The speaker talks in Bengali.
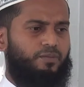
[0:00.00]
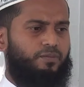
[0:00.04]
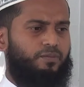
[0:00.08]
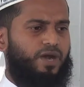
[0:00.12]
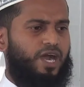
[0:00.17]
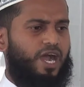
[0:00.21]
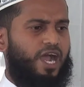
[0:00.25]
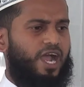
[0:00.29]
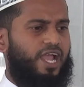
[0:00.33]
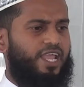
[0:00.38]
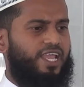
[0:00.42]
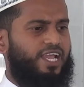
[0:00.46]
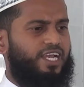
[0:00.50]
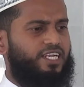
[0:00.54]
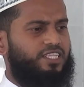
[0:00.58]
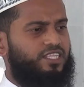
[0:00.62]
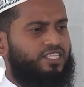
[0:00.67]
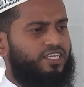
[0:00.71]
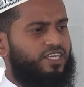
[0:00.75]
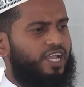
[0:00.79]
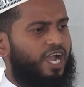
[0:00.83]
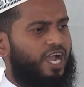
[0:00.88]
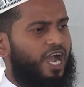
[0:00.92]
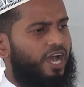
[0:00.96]
বা এর
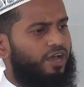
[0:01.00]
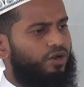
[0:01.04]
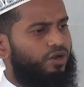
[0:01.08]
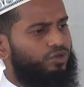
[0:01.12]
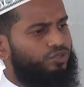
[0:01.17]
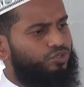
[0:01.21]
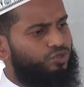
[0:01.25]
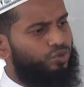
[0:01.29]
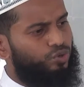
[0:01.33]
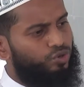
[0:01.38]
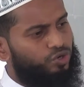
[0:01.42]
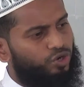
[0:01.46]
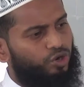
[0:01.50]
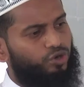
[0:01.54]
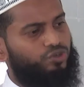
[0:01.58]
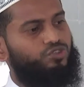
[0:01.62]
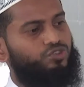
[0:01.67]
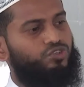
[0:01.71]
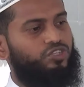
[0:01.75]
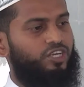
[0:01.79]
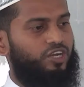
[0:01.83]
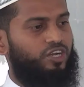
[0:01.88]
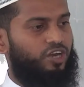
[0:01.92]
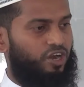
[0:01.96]
থেকে আরও ছোটও
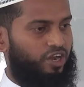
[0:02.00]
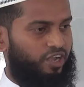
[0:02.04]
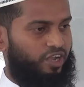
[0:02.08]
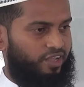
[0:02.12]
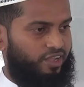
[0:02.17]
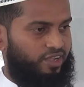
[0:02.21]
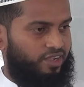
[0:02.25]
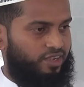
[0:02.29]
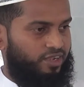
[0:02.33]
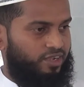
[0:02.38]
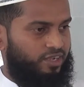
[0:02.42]
যদি হয়